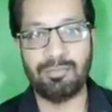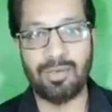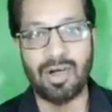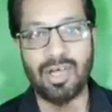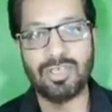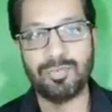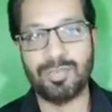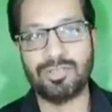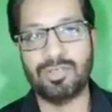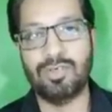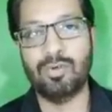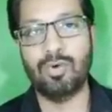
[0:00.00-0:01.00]
पाँच
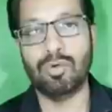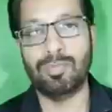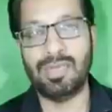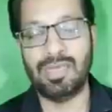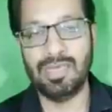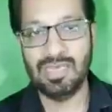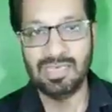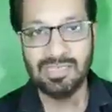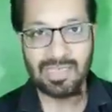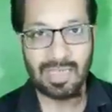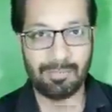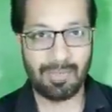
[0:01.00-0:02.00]
परसेंट लोग भी
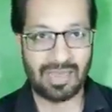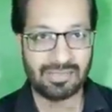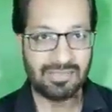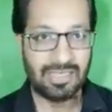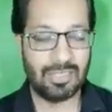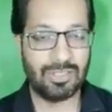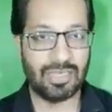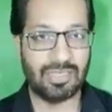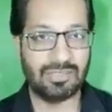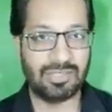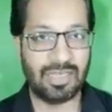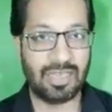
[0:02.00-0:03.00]
ये बात नहीं
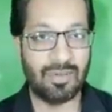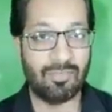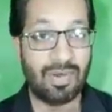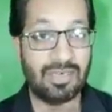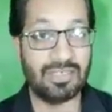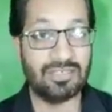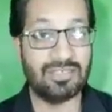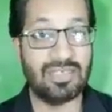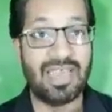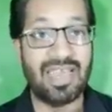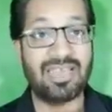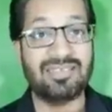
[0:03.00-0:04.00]
जानते कि वाट इज़
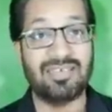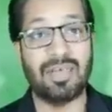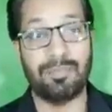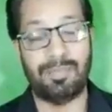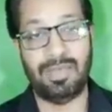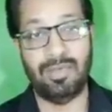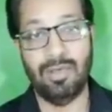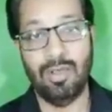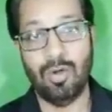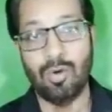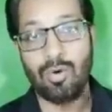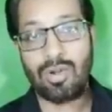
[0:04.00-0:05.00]
द एक्स आर पी
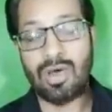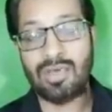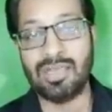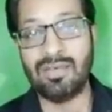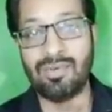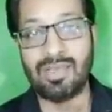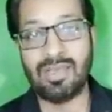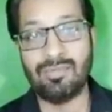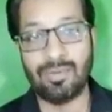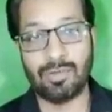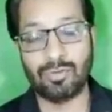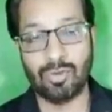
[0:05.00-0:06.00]
और आने वाले
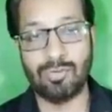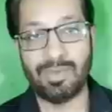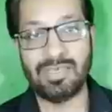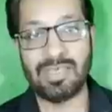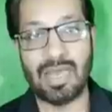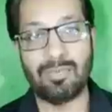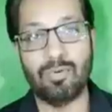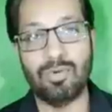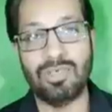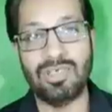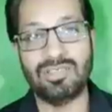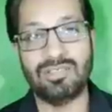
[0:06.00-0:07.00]
वक्तों में ये आपको
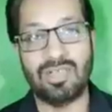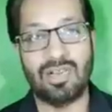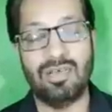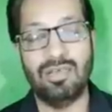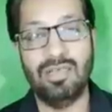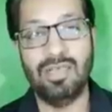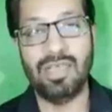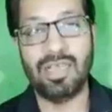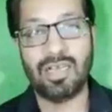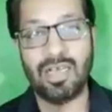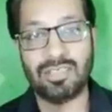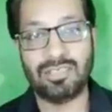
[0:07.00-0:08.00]
किस तरह
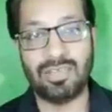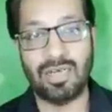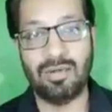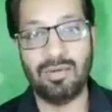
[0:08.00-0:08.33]
एक अच्छा